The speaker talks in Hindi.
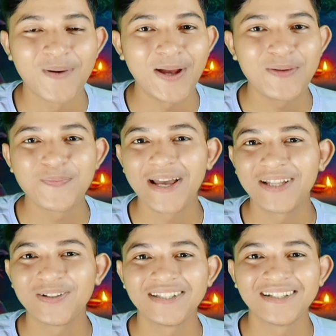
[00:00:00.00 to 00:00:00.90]
भाई
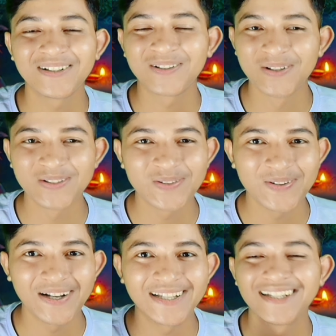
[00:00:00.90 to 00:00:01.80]
मैं तो इतना खुश
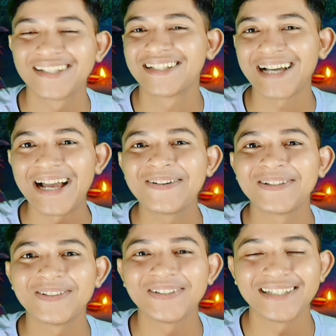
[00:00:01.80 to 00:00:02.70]
हुआ भाई क्या ही
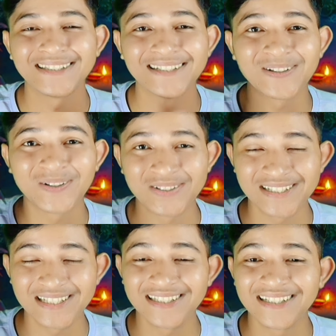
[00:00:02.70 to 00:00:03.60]
बताऊँ इतना
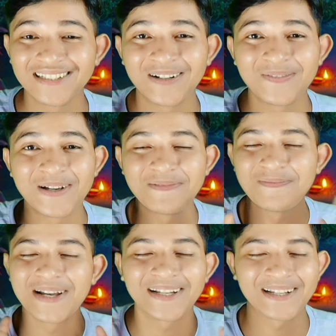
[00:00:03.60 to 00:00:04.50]
खुशी के दिन था मैं
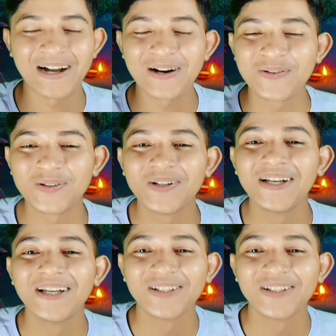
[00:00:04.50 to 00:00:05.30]
मैं क्या बोलूँ